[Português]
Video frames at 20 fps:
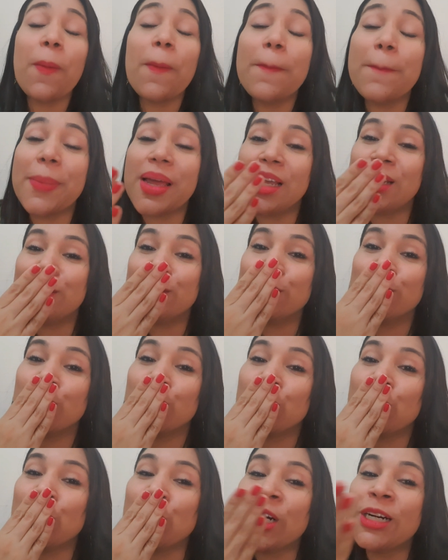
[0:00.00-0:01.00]
Um beijo
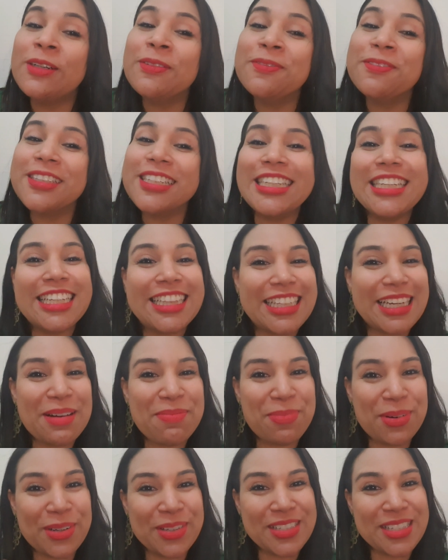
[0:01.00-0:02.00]
e até a
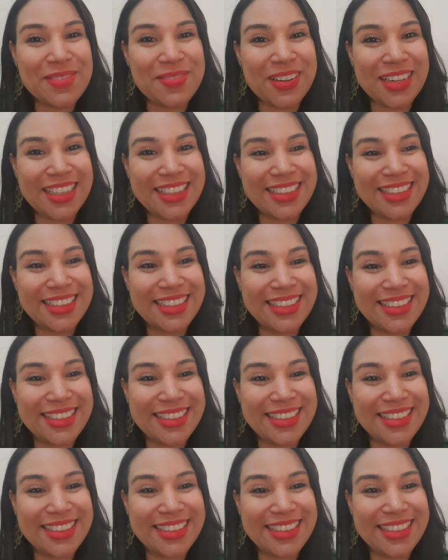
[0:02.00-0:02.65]
próxima.